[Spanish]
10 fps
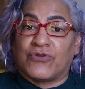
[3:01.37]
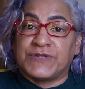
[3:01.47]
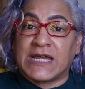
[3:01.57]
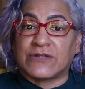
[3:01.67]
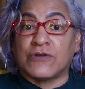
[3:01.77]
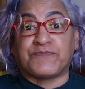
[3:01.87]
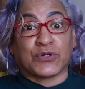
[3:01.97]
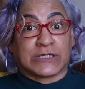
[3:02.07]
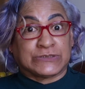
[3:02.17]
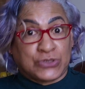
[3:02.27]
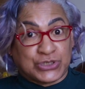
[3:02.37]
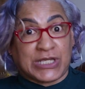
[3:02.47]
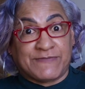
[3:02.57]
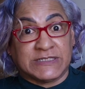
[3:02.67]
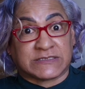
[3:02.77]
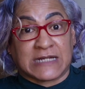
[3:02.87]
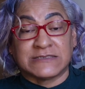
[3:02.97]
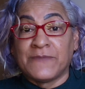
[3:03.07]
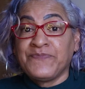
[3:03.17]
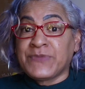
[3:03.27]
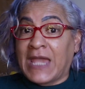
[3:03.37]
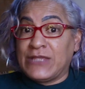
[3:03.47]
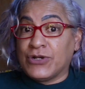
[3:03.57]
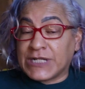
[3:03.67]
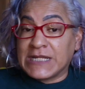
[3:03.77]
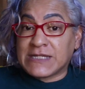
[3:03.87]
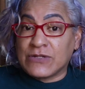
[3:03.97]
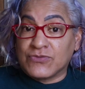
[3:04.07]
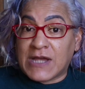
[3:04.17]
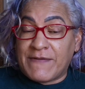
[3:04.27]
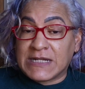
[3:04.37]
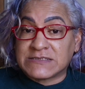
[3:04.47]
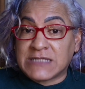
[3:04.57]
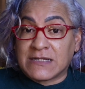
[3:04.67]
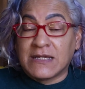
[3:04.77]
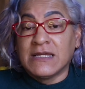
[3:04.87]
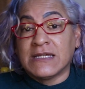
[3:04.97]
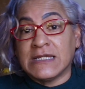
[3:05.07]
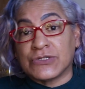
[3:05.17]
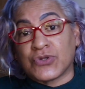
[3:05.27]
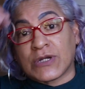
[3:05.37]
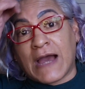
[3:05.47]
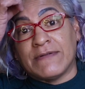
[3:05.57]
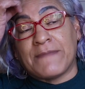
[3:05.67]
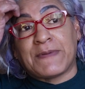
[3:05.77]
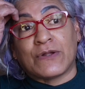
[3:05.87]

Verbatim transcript: del gobierno y porque son chavistas, ellos creen que nunca van a ser intocables.